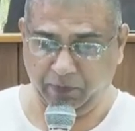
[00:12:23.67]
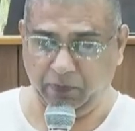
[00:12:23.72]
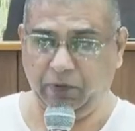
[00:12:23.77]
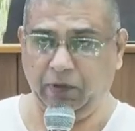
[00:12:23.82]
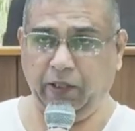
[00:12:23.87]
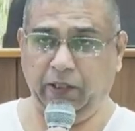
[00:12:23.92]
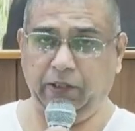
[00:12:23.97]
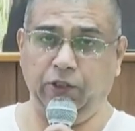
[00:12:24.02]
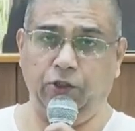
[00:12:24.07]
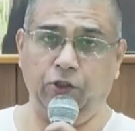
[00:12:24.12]

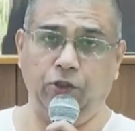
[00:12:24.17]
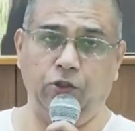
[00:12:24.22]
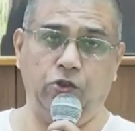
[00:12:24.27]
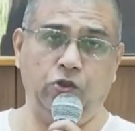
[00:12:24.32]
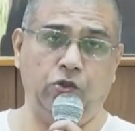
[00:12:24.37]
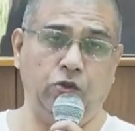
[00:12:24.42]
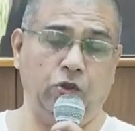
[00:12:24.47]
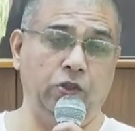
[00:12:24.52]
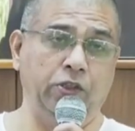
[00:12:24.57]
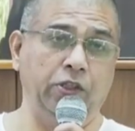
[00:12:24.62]
கத்தருக்கு
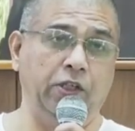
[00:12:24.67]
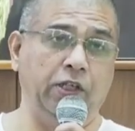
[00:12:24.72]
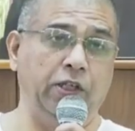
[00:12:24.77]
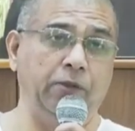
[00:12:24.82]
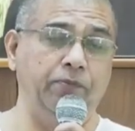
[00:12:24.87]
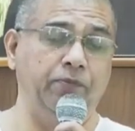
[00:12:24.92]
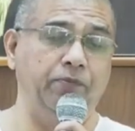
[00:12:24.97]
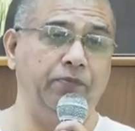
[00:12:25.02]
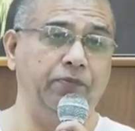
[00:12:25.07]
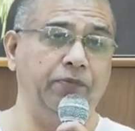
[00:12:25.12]

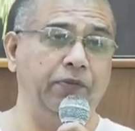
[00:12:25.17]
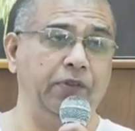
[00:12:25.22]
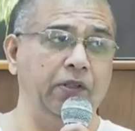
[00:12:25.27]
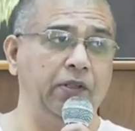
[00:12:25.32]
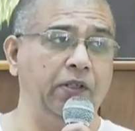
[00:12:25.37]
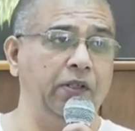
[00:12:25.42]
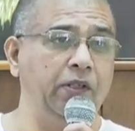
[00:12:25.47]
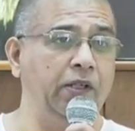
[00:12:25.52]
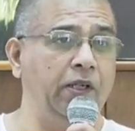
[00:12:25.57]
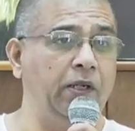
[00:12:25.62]
ஸ்தோத்திரம்
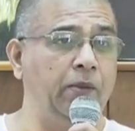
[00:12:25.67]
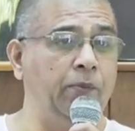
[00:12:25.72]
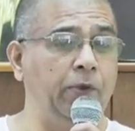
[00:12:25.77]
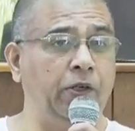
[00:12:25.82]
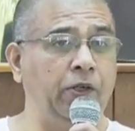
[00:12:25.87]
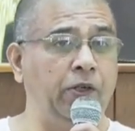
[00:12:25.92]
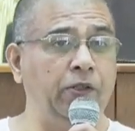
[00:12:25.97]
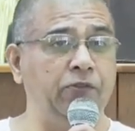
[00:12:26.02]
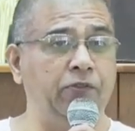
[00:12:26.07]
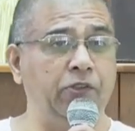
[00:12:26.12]

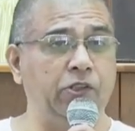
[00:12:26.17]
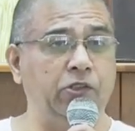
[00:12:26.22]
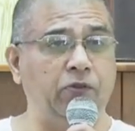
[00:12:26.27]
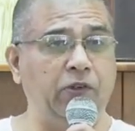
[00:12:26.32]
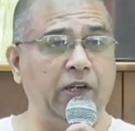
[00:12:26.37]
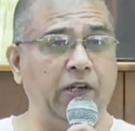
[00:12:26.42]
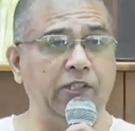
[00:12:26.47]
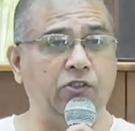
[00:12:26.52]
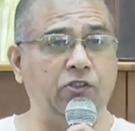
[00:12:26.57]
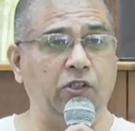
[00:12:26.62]
அப்போது
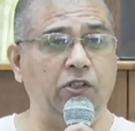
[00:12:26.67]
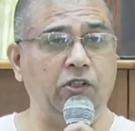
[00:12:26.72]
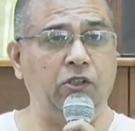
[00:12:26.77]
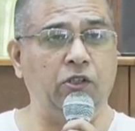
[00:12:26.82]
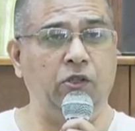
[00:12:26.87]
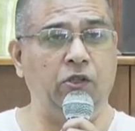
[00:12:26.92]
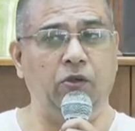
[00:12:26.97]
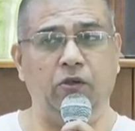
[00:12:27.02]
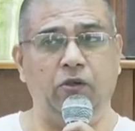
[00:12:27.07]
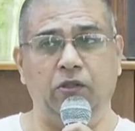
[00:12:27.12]

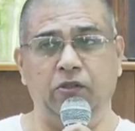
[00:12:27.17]
விசுவாசிக்கும்